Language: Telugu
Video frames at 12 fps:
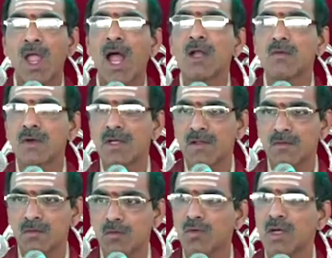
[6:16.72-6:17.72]
అటువంటి
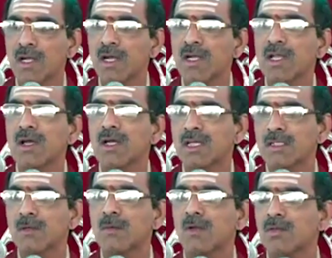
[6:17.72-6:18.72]
సుకుడి కంటే
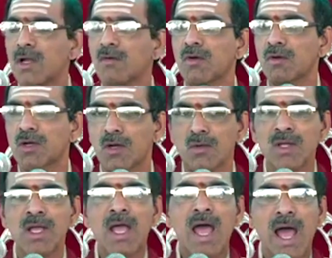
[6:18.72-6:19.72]
కృష్ణ భక్తుడు ఎవడం ఉండడు
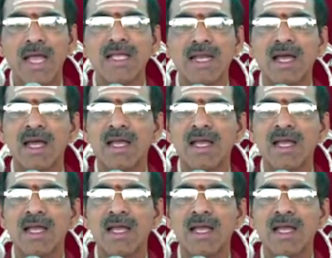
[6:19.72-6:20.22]
అయినా